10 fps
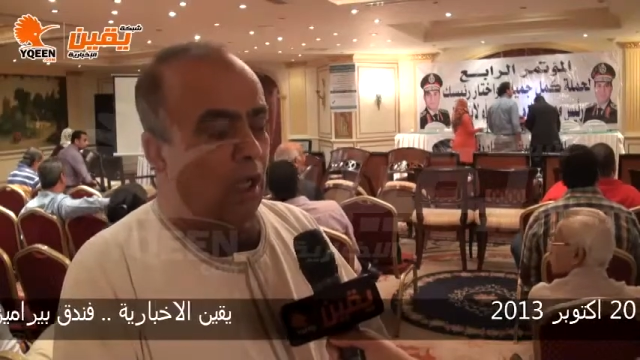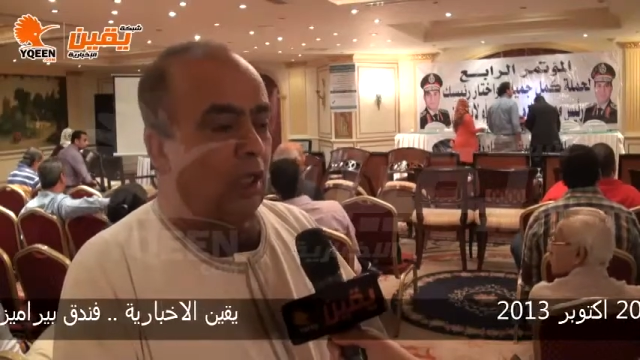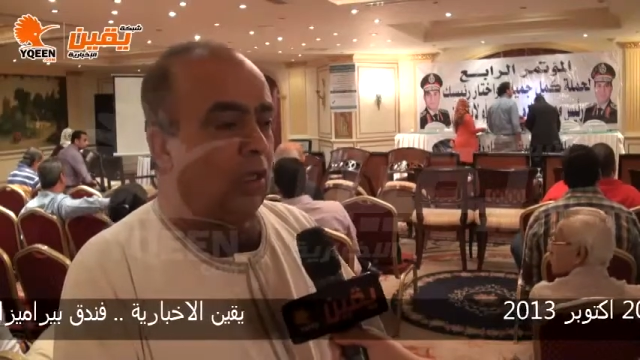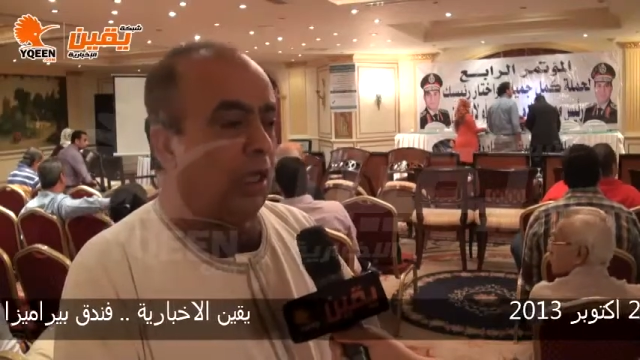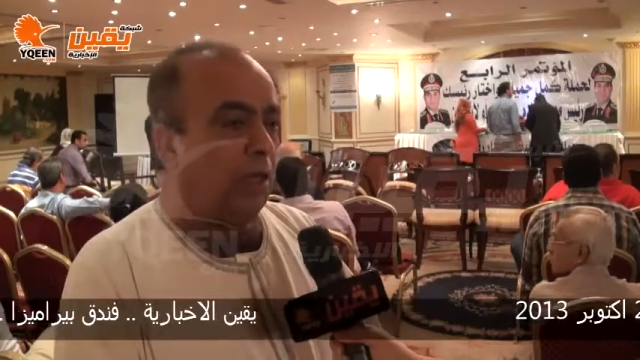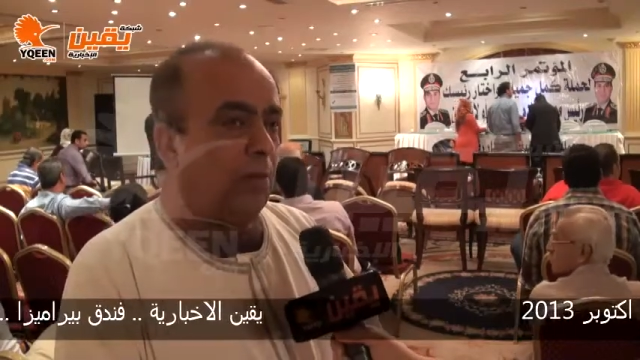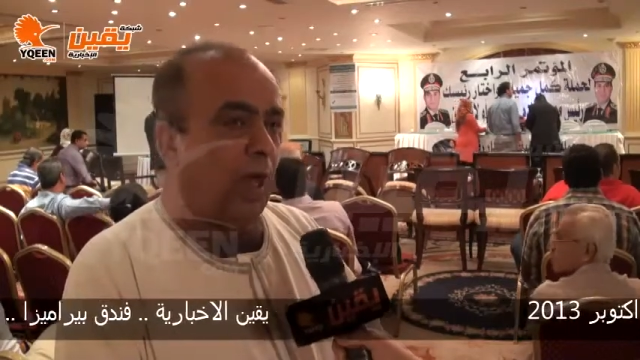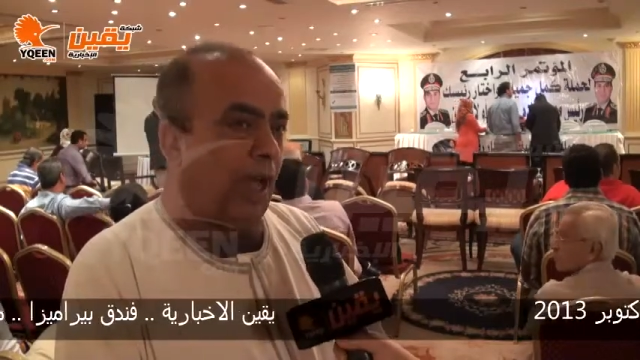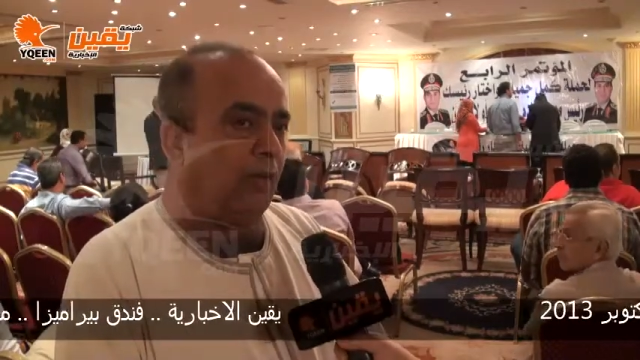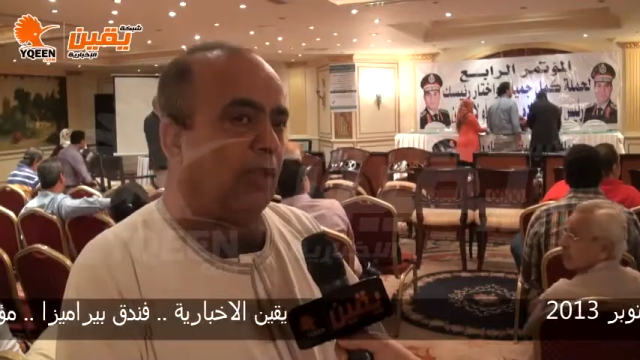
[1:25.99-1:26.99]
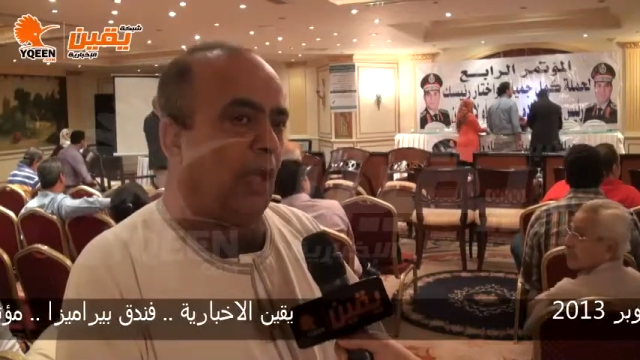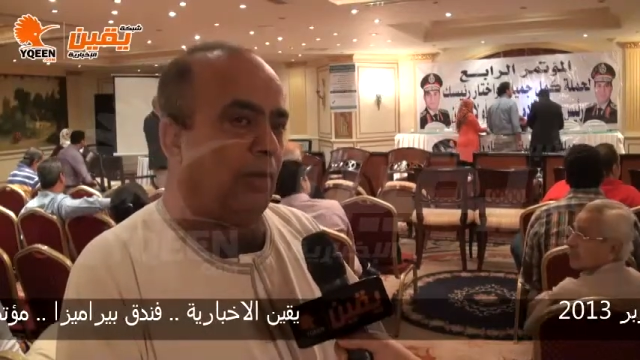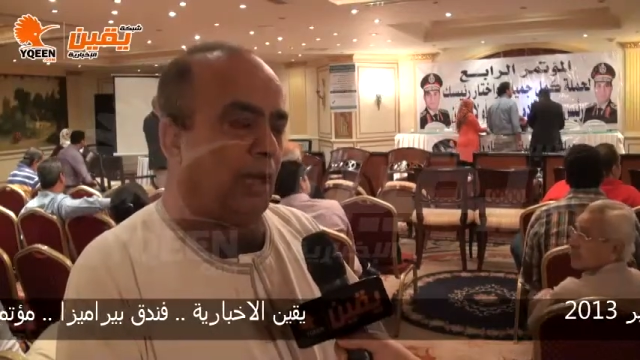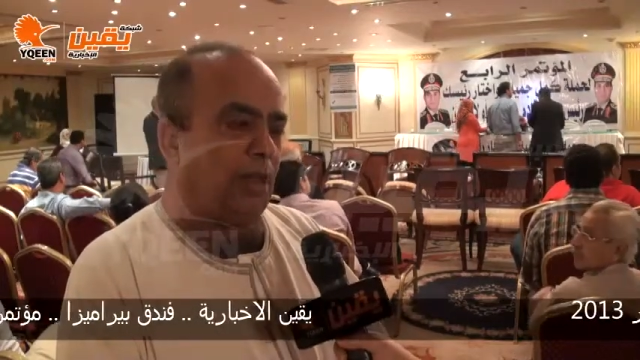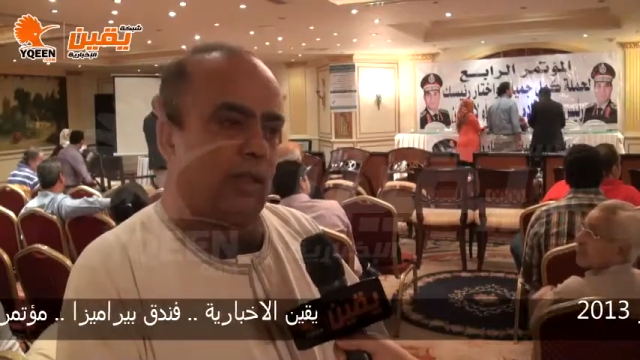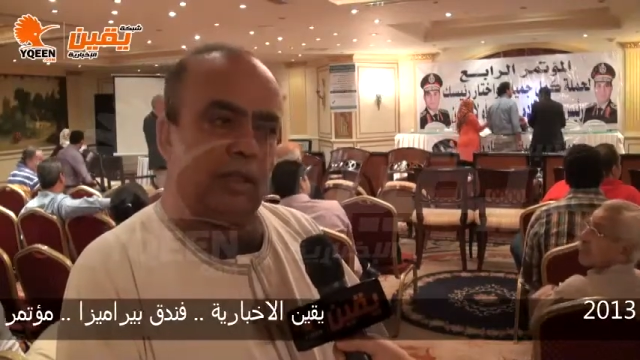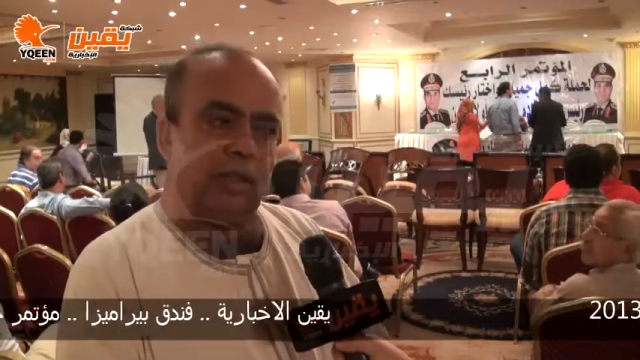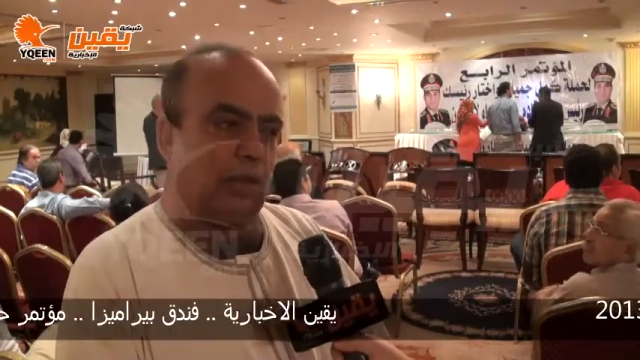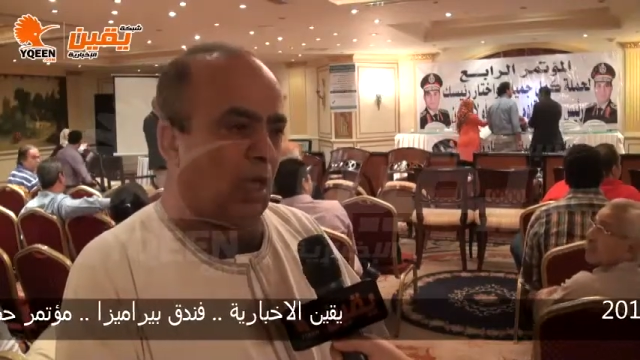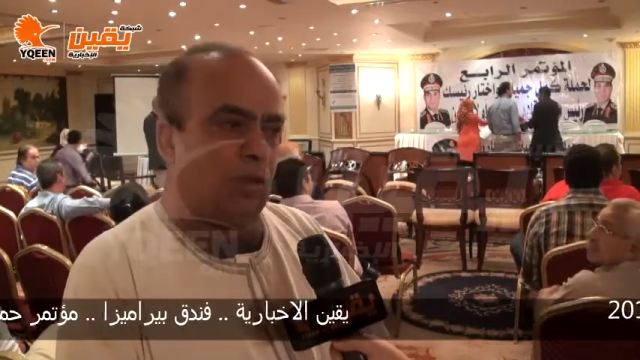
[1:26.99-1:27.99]
عشان نحافظ على البلد دي
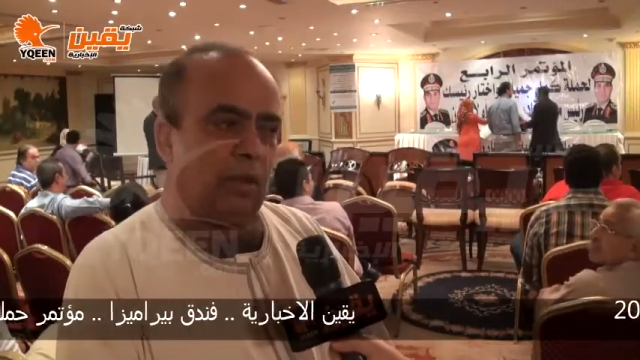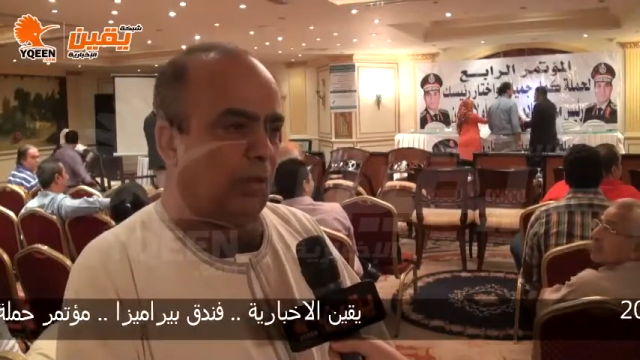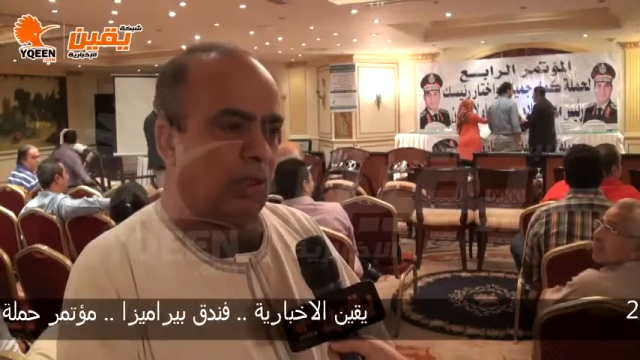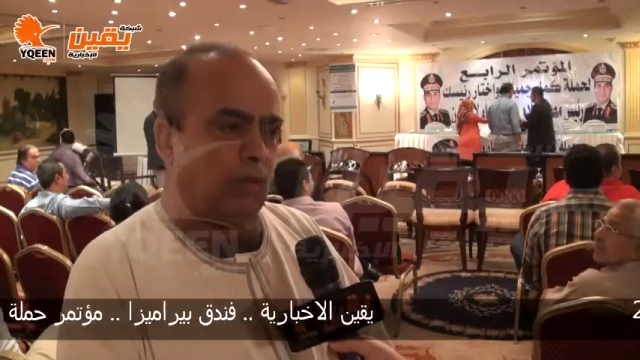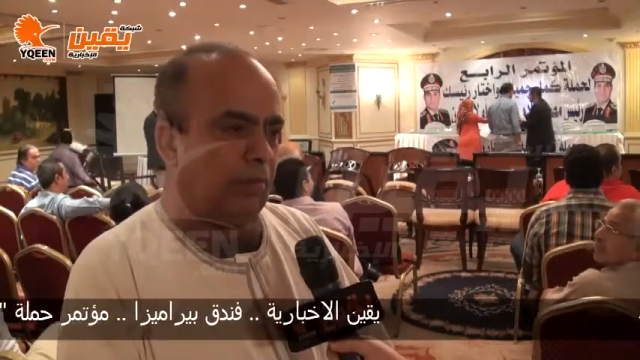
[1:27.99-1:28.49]
مش اكتر من كده